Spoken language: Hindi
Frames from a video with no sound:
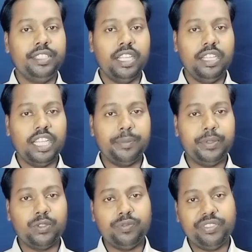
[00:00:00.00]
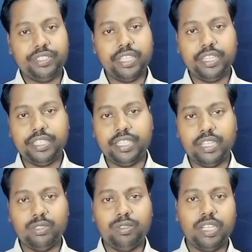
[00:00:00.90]
या यहाँ पे कोई फिंगर नहीं
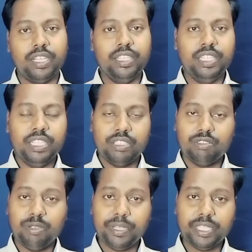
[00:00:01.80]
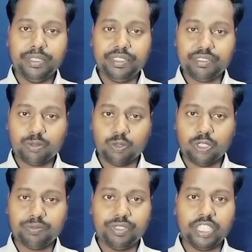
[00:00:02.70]
ऐड हुआ है तो हमारे स्विच
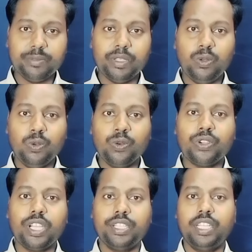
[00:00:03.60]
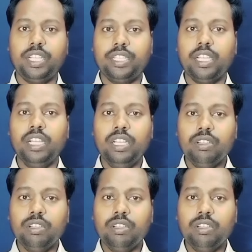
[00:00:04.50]
ऑफ सेटिंग में लॉक कैसे लग गया